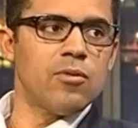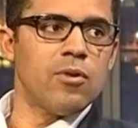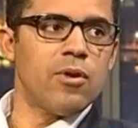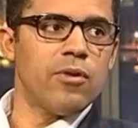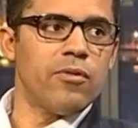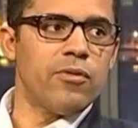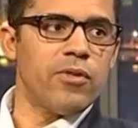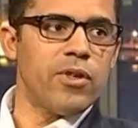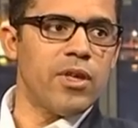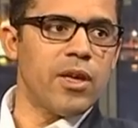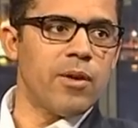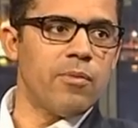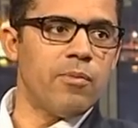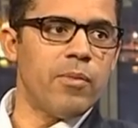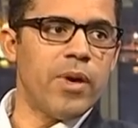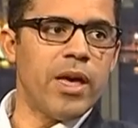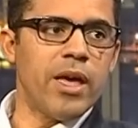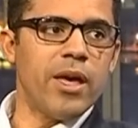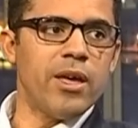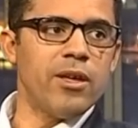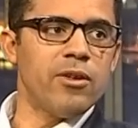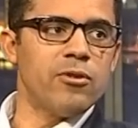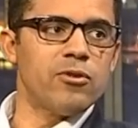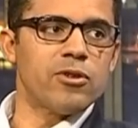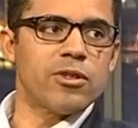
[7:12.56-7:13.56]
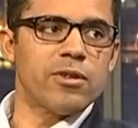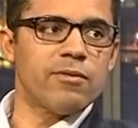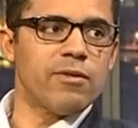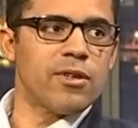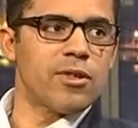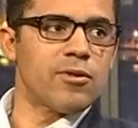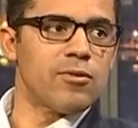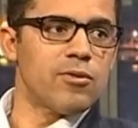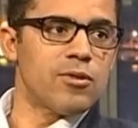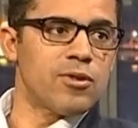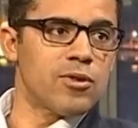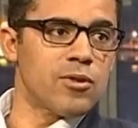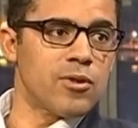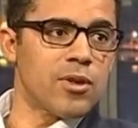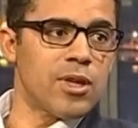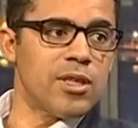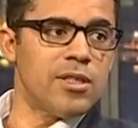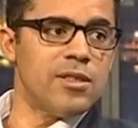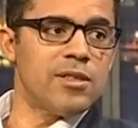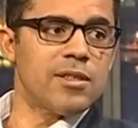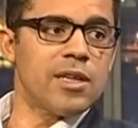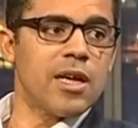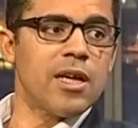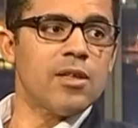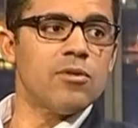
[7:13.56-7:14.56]
não uhum. havia meio, estava tudo
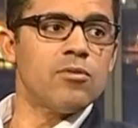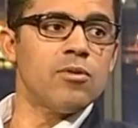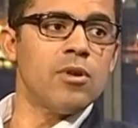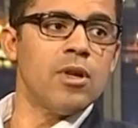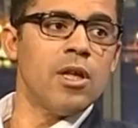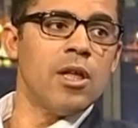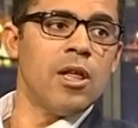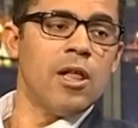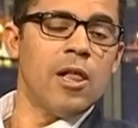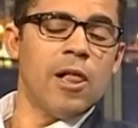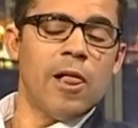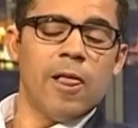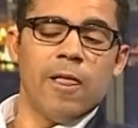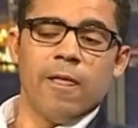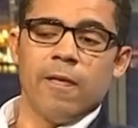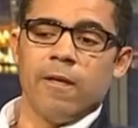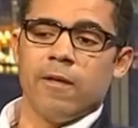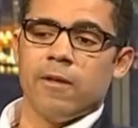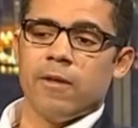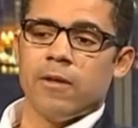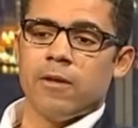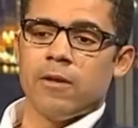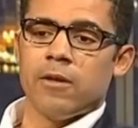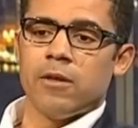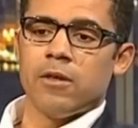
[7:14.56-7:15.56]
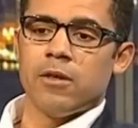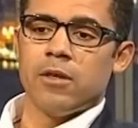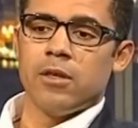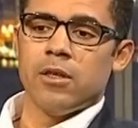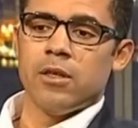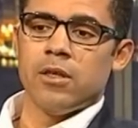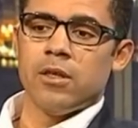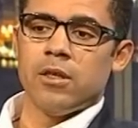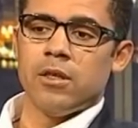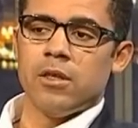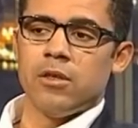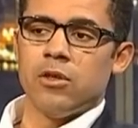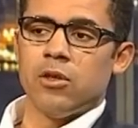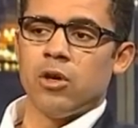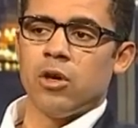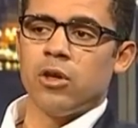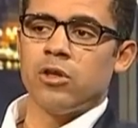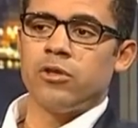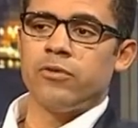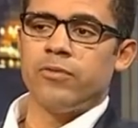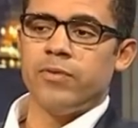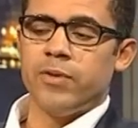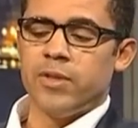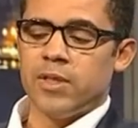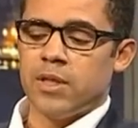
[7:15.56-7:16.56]
desorganizado. Eh, e,
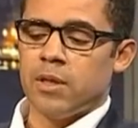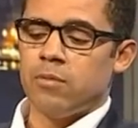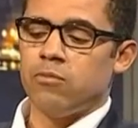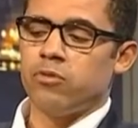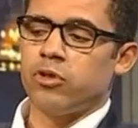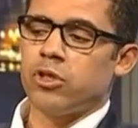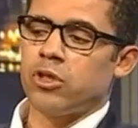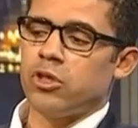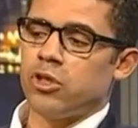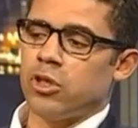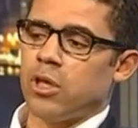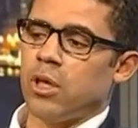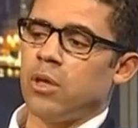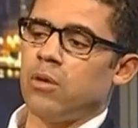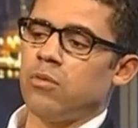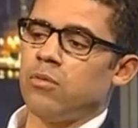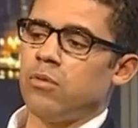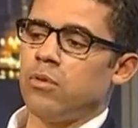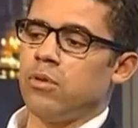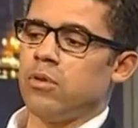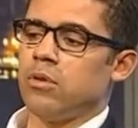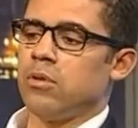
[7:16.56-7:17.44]
nós fizemos questão